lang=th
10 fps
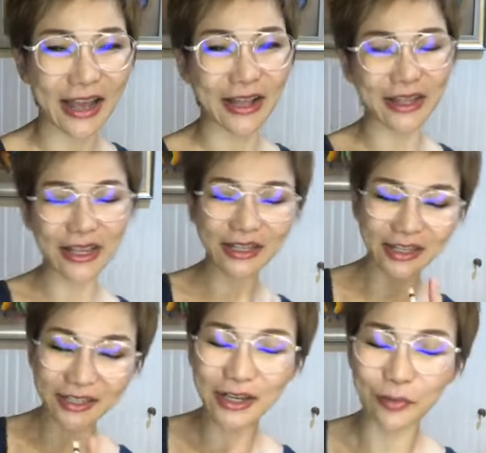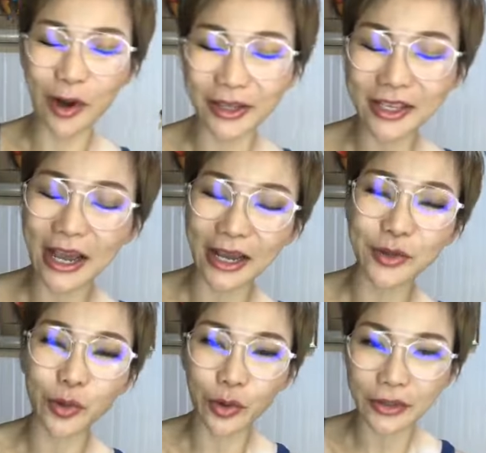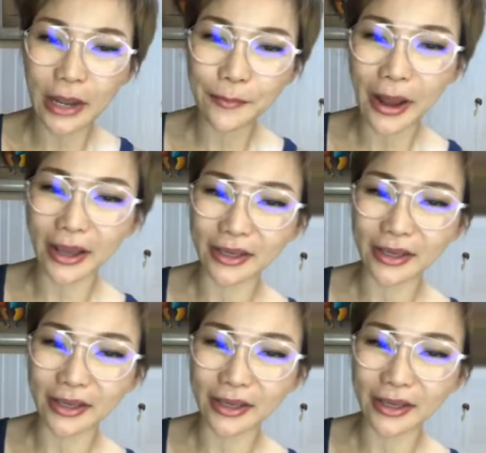อันนี้คือหนึ่ง point ที่อยากให้ทุกคนได้ไป